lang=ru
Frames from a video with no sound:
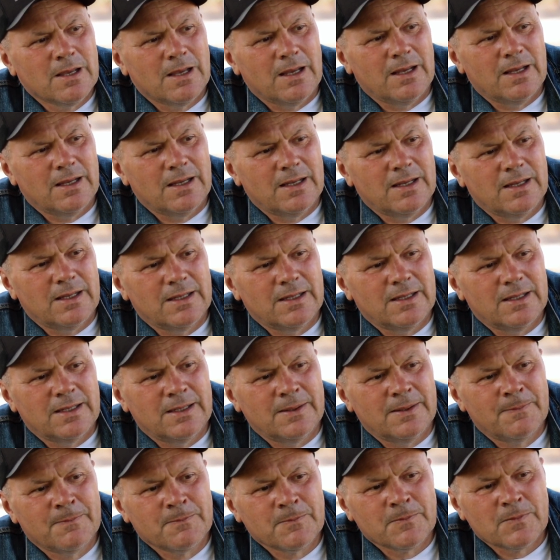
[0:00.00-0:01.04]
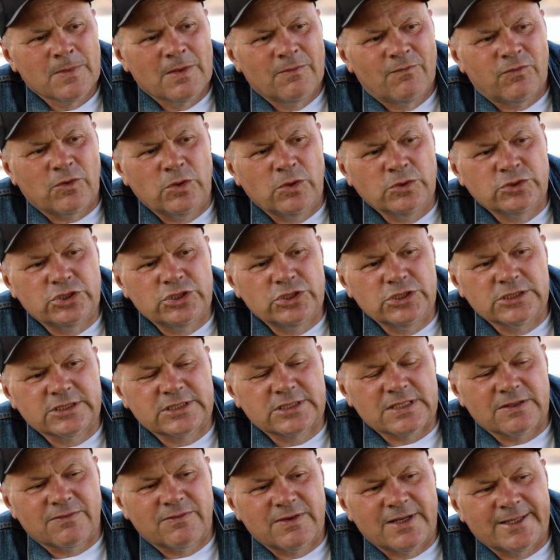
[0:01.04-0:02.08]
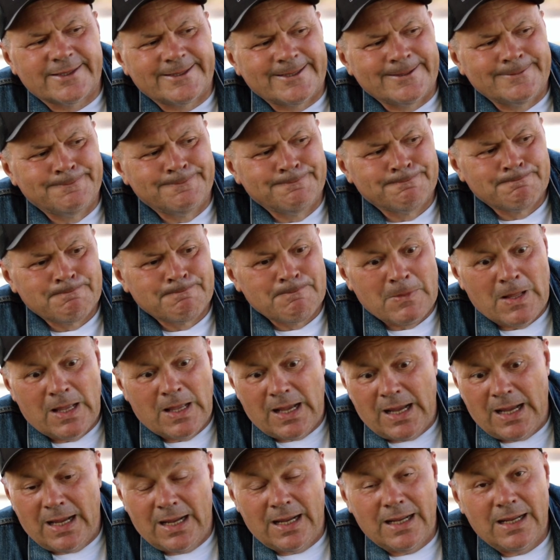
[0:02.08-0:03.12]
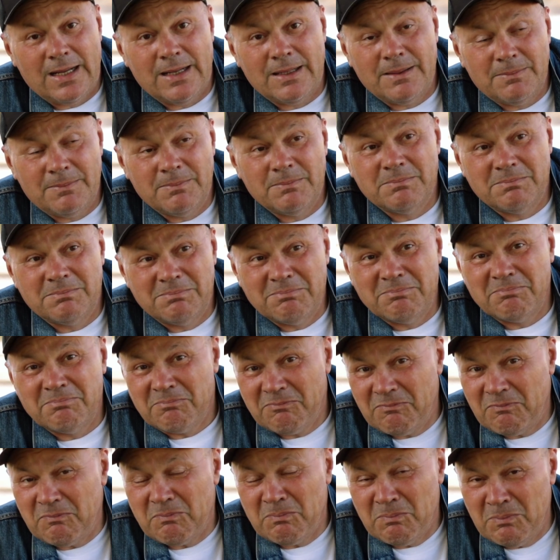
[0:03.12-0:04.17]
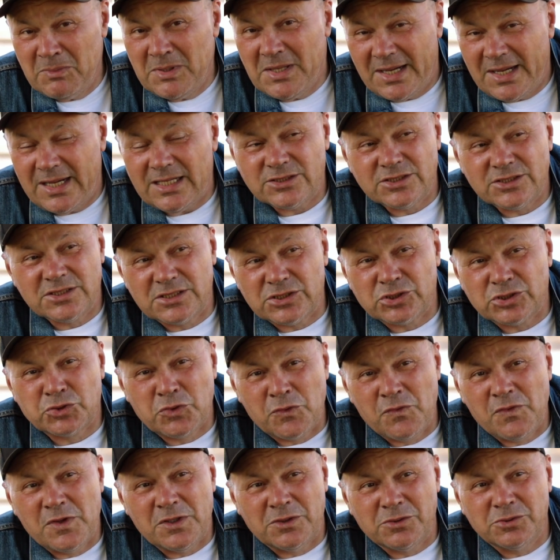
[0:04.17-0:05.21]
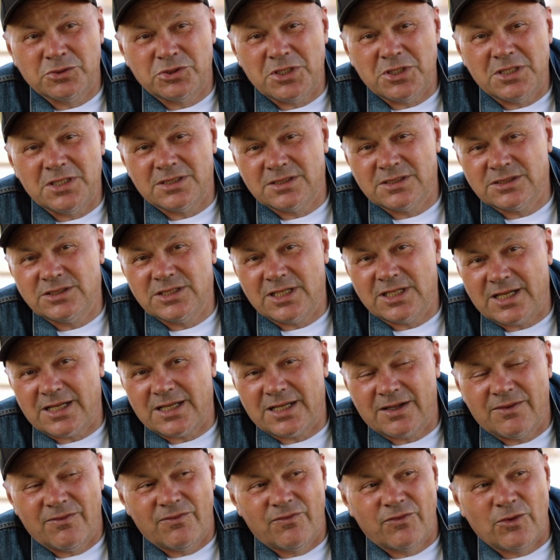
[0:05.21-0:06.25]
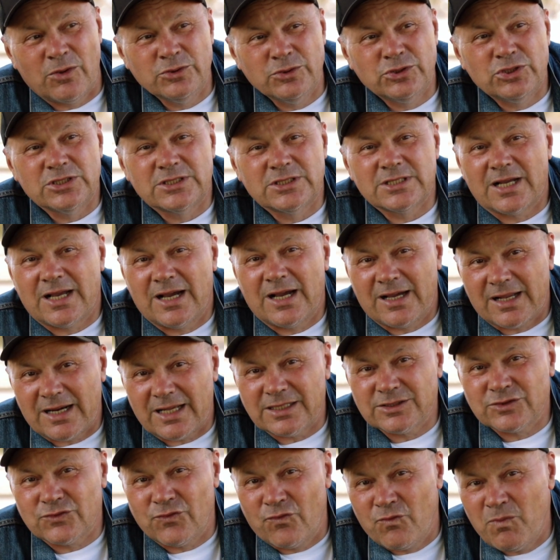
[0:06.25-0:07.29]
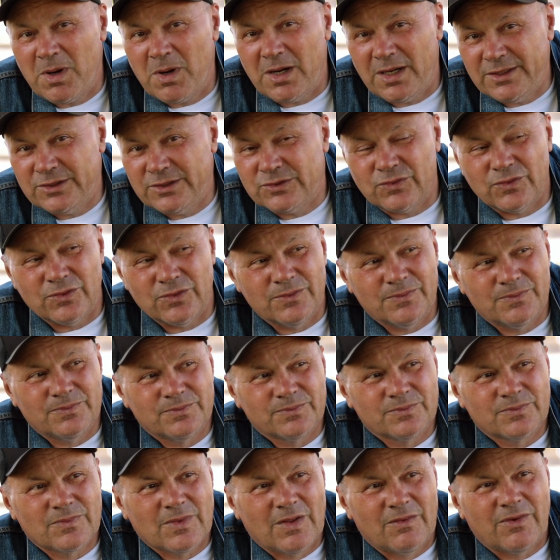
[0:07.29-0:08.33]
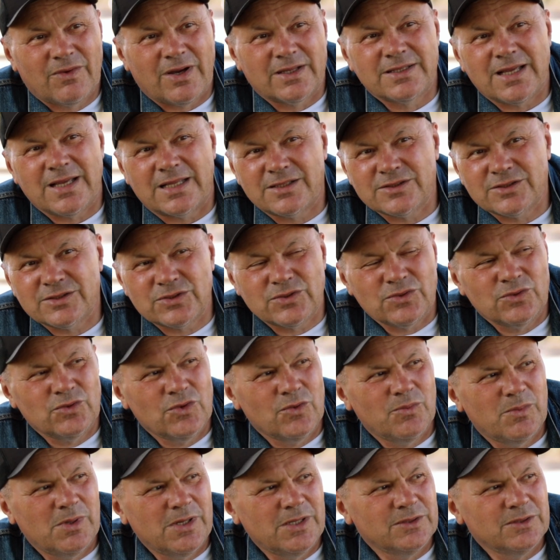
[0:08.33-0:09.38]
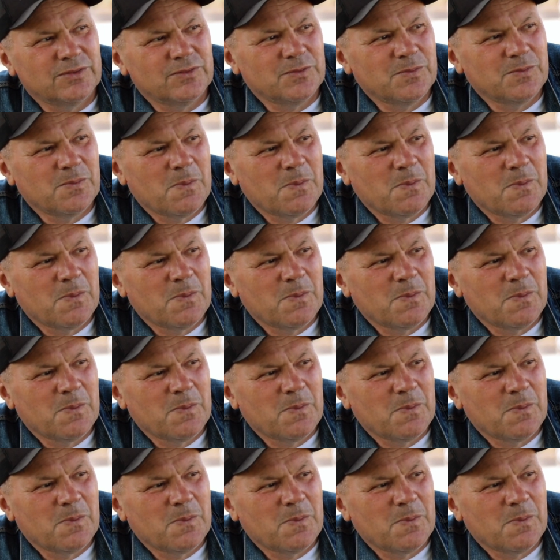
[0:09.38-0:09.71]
э, включился в это. А мне кажется, что верующие, они должны включиться как раз в молитву, в ходатайственную молитву.